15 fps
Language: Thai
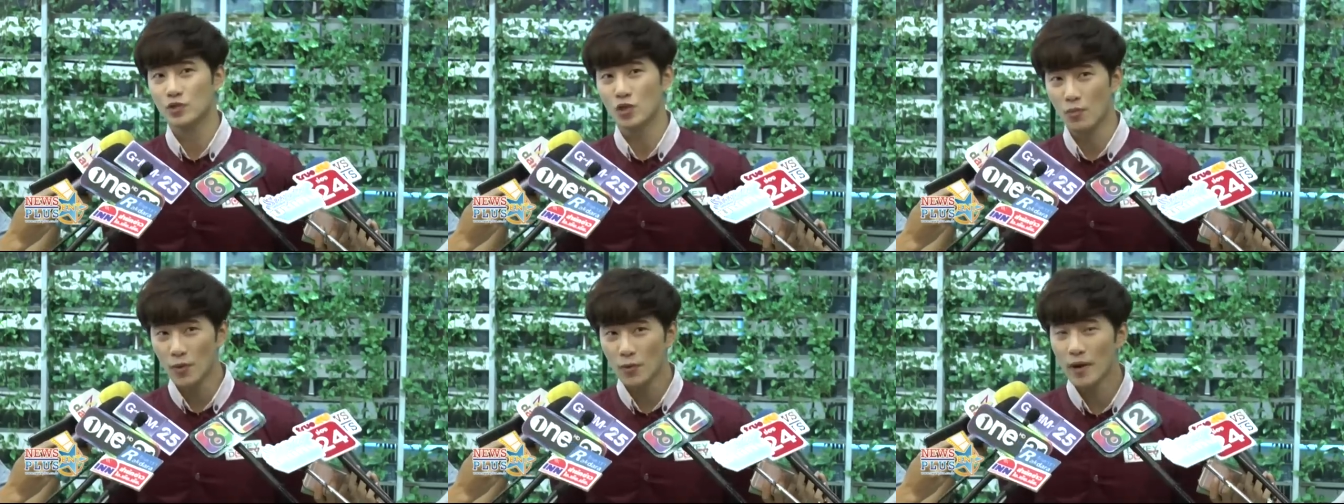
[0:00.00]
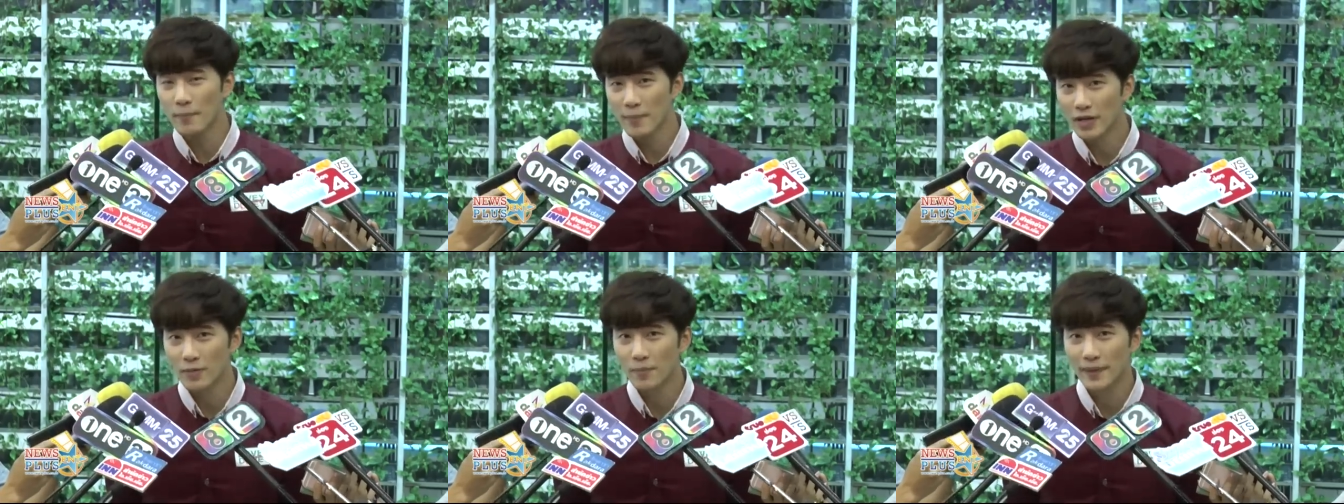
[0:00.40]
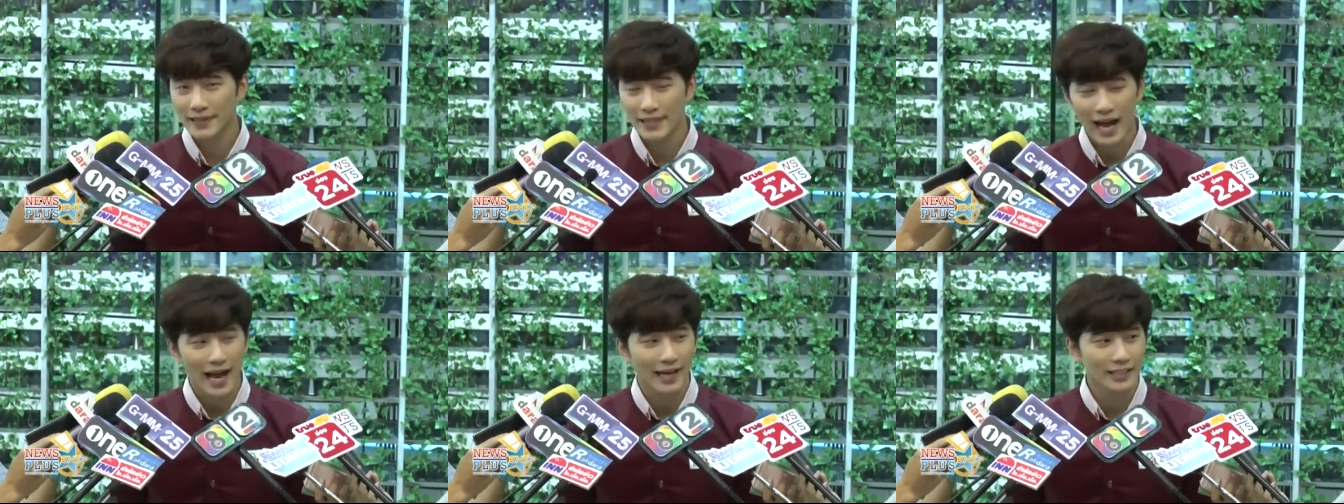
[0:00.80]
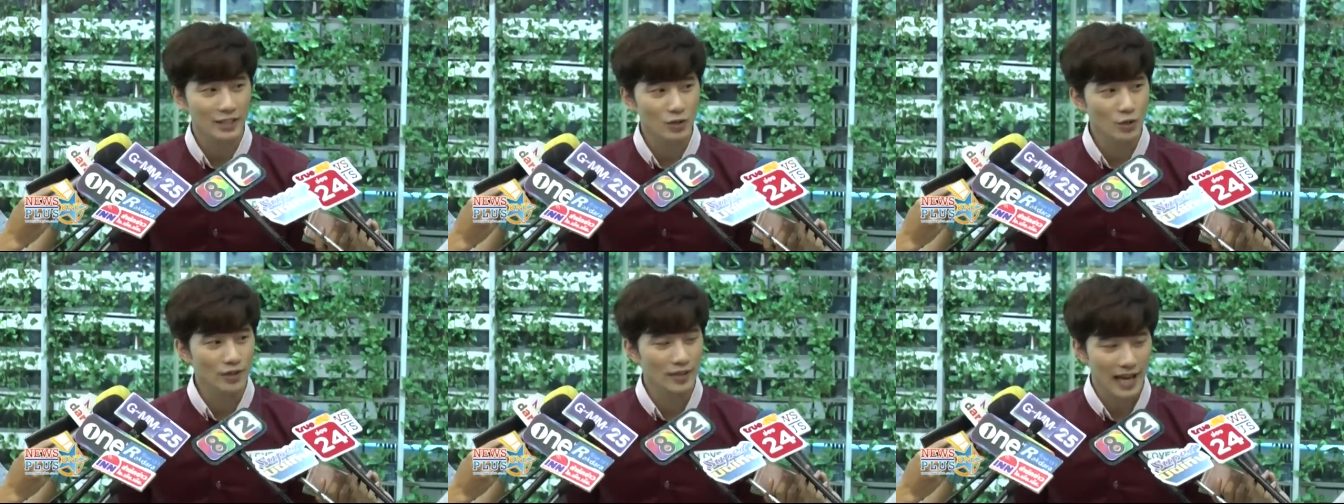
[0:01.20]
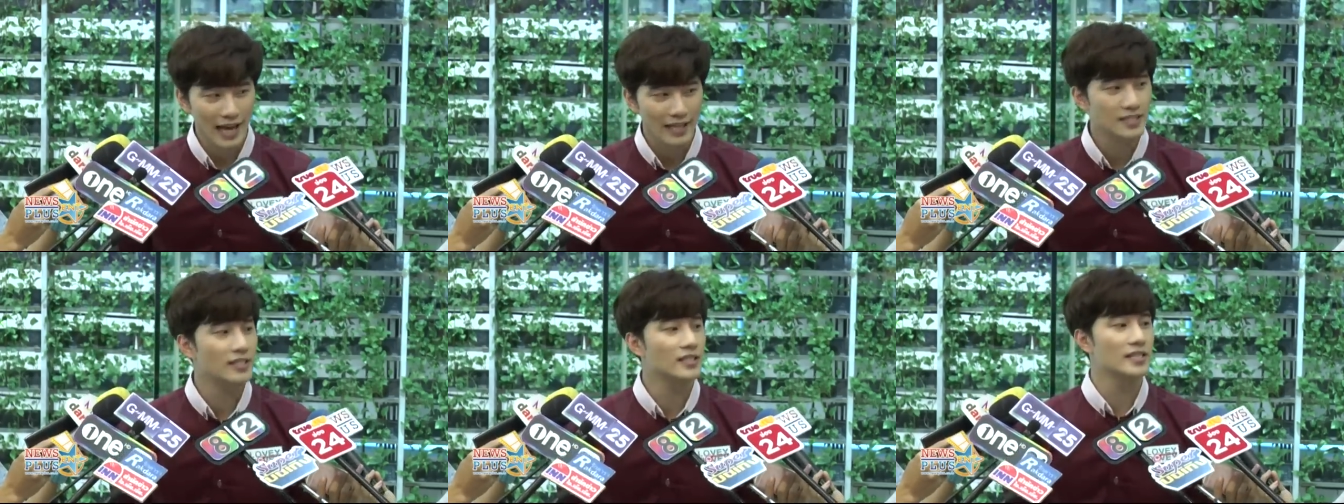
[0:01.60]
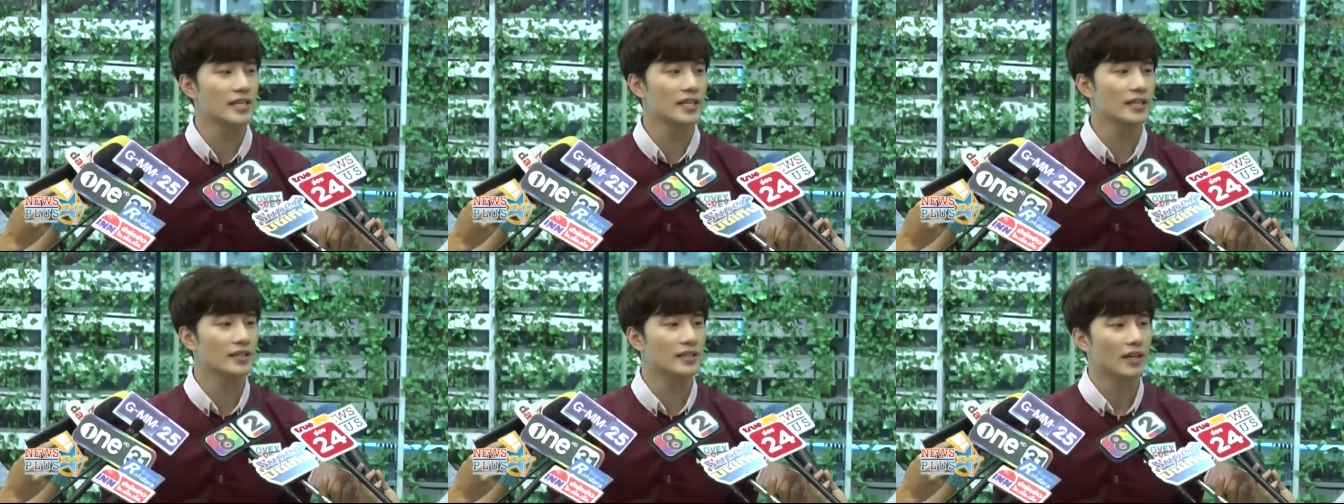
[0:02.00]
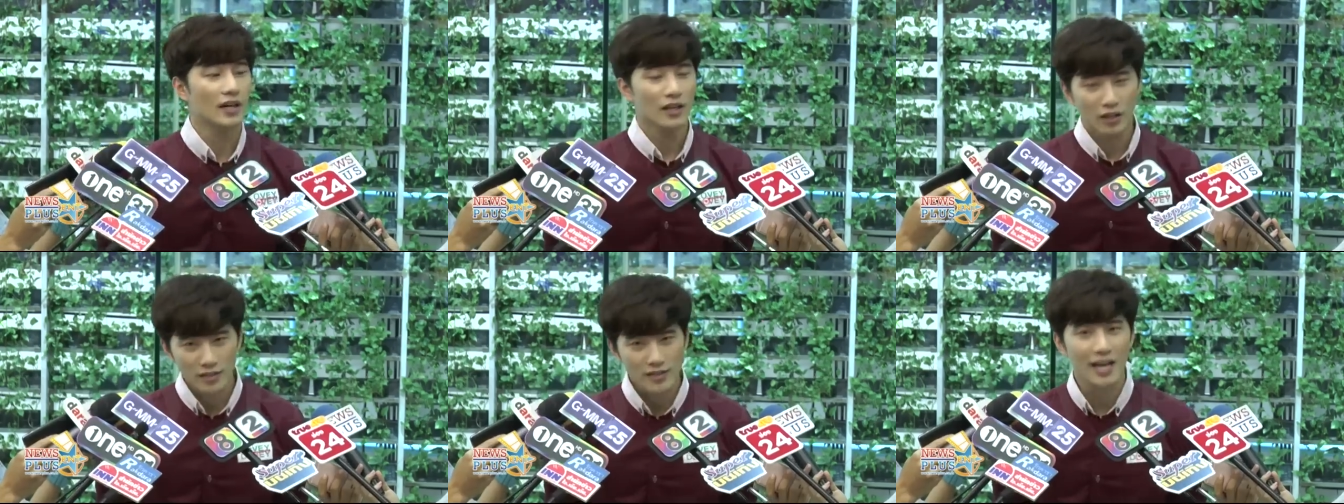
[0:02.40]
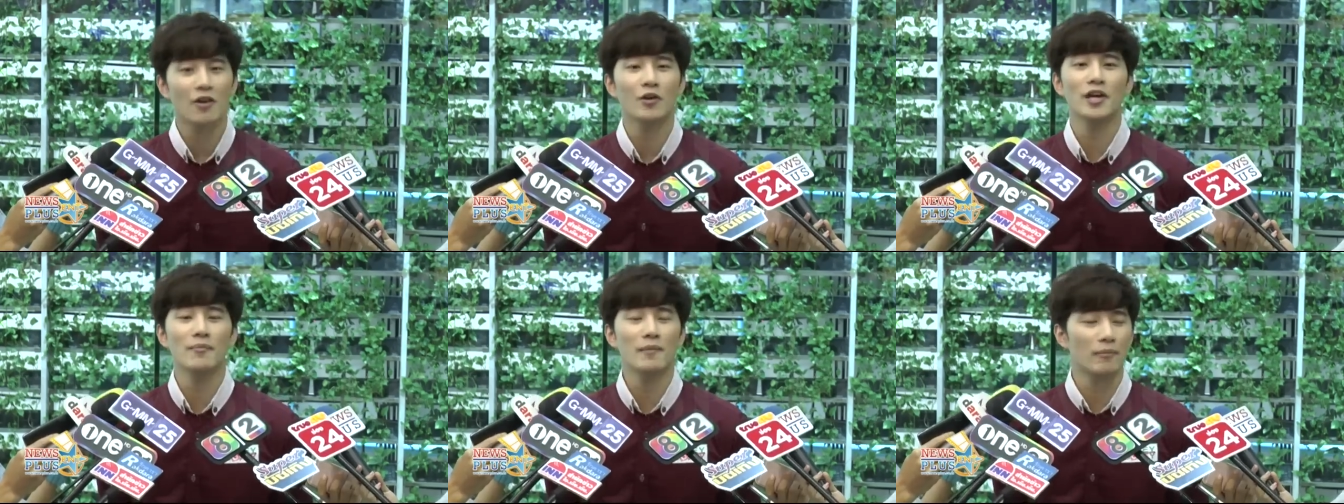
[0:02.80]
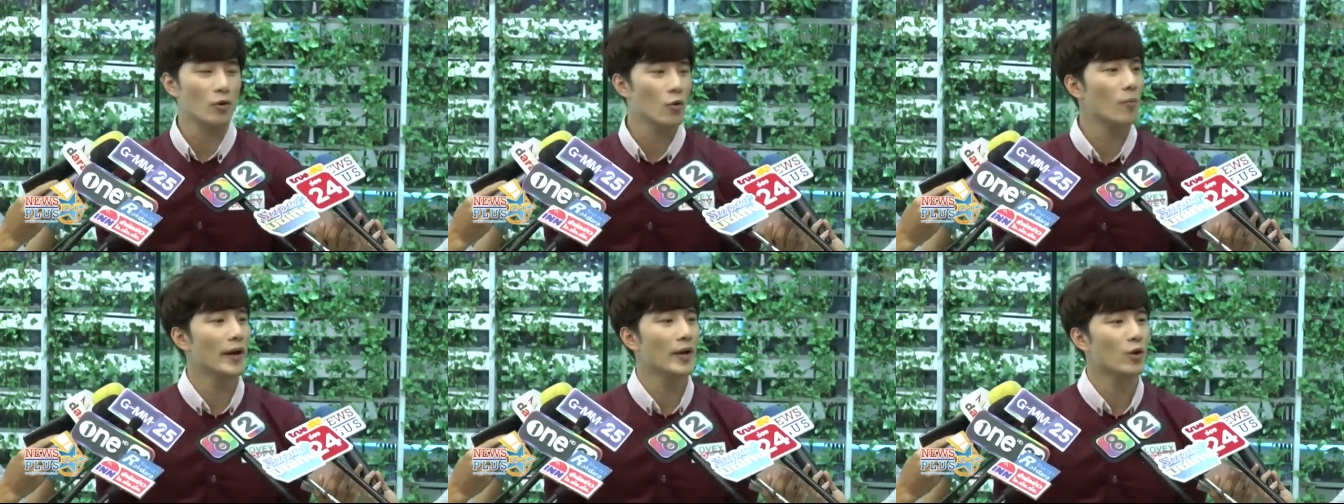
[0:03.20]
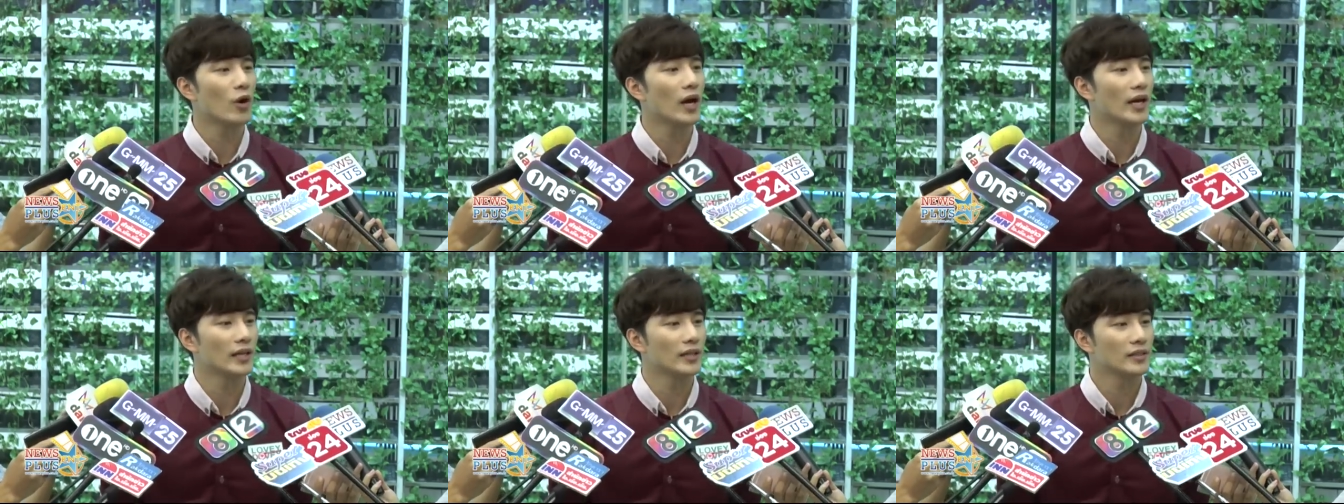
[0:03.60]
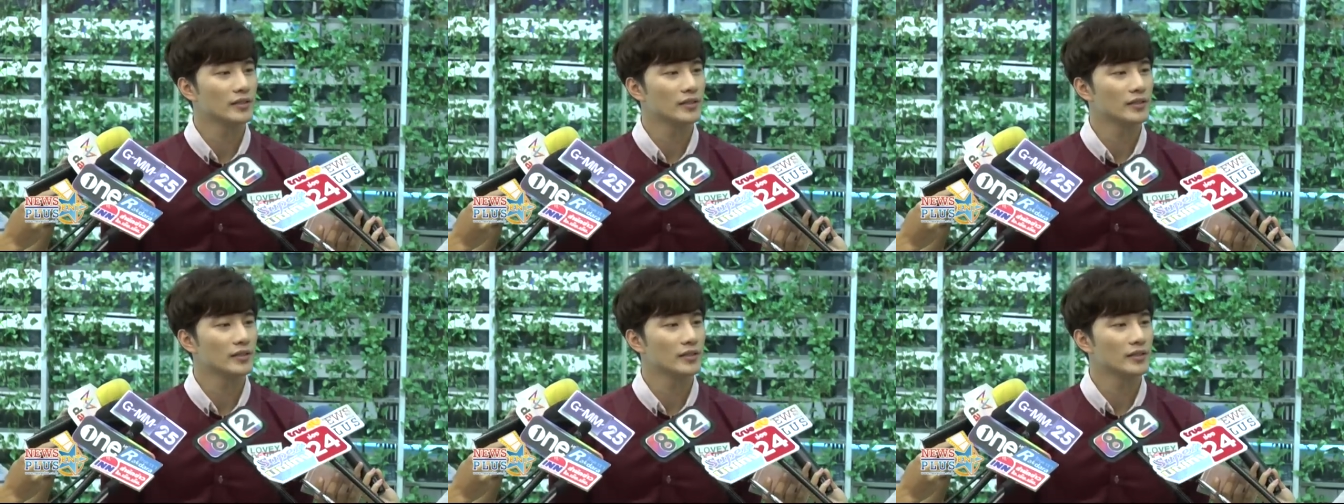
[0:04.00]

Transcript: สมมติว่าพี่ต้องไปถ่ายที่นู่นนานจริงๆ ก็จะเอากิฟกับลูกไปด้วย